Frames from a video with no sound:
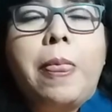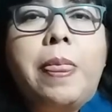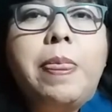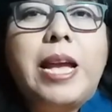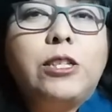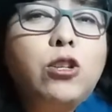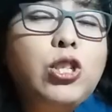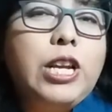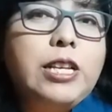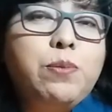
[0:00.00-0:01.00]
De
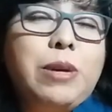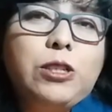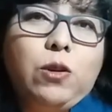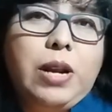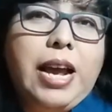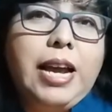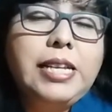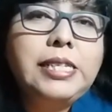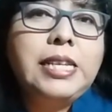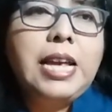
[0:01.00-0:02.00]
estos tres
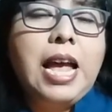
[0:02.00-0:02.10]
personajes,